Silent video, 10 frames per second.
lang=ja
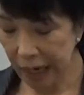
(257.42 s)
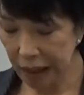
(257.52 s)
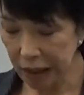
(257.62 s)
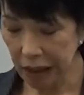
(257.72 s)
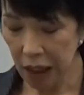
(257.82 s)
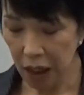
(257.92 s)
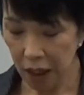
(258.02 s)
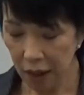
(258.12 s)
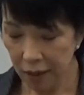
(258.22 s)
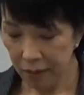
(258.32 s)
い。はい
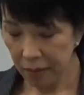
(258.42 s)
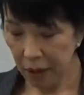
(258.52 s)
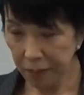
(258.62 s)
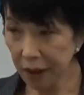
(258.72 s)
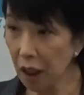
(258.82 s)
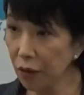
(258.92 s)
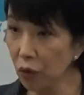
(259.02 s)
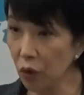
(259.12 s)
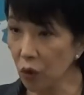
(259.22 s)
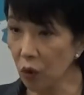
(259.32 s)
まあ、まだあ
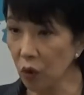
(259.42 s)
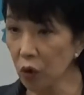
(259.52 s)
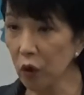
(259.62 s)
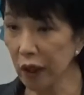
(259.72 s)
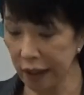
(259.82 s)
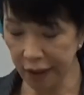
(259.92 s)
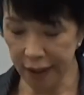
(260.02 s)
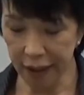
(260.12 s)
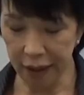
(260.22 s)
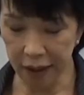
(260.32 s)
の9日に
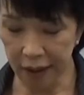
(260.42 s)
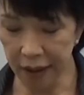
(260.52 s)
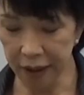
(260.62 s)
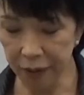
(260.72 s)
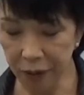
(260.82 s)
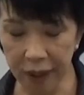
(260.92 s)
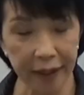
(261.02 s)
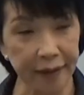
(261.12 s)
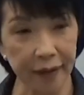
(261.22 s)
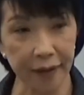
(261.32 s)
第1回を
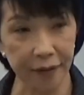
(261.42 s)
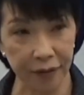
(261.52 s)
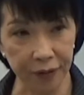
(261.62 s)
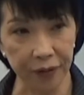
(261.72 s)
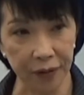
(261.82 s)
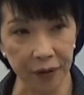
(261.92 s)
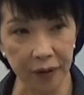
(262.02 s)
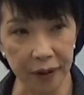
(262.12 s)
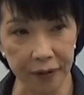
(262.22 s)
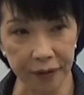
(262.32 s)
開催すると
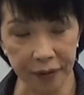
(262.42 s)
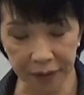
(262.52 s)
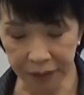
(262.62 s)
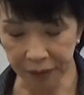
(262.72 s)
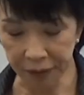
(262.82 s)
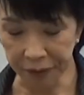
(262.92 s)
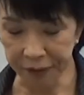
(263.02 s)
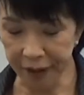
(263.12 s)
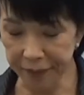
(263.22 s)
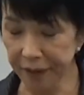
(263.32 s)
あのいうことでご
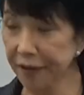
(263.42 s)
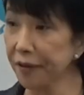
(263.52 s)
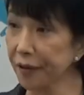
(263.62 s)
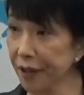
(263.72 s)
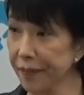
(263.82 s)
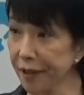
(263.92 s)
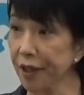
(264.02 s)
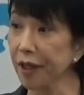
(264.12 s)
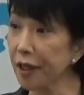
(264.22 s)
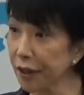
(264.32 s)
ざいますので、まあ、
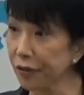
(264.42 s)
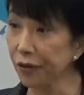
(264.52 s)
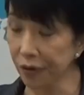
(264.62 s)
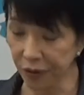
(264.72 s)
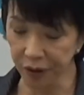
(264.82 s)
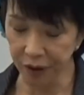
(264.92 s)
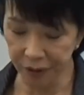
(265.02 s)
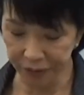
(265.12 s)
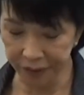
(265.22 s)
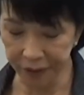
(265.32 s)
しっかりとご議
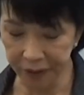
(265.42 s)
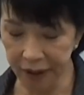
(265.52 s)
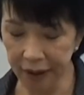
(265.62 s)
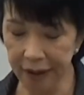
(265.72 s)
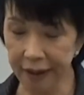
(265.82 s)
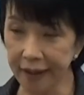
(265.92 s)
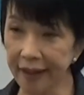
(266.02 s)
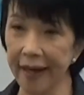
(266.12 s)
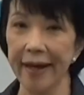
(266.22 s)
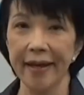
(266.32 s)
論をいただい
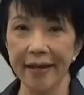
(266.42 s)
て、